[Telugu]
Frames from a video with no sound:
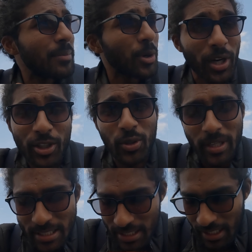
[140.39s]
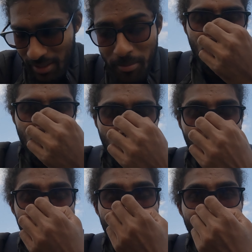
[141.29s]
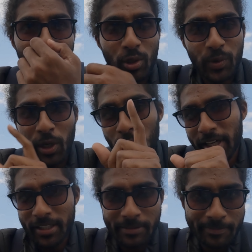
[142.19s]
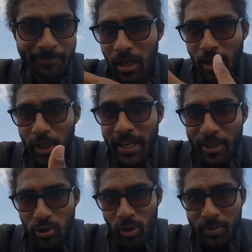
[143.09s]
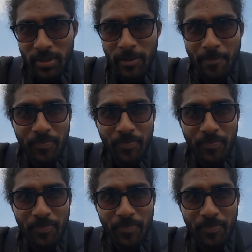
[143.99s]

ప్రొడక్ట్స్ గురించి అండ్ సో కేమ్ అక్రాస్ వన్ అవుట్లెట్ ఆర్గానిక్ సోప్స్